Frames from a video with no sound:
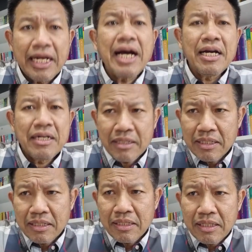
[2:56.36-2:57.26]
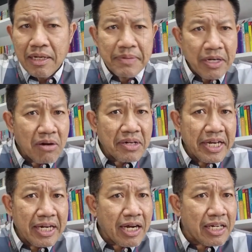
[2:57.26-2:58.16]
นะไปร้องเรี
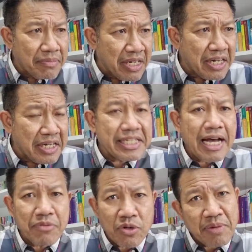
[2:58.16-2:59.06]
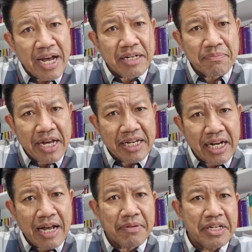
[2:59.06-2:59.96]
ยนแล้วก็ดำเนินคดีตามกฎหมายกันไป
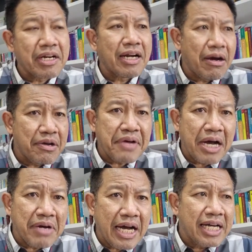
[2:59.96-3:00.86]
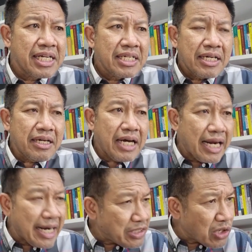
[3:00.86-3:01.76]
นะครับอันนี้ก็เล่าให้ฟังว่าเรื่อง
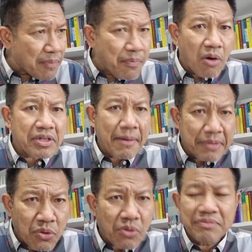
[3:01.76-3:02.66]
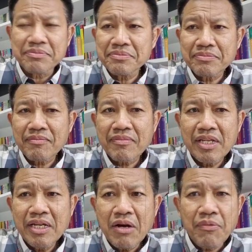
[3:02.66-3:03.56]
อะไรสกปรกอย่าไปยุ่ง
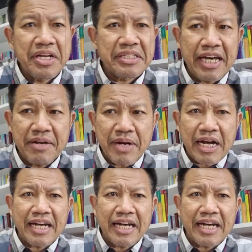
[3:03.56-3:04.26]
วิ่งเต้นประ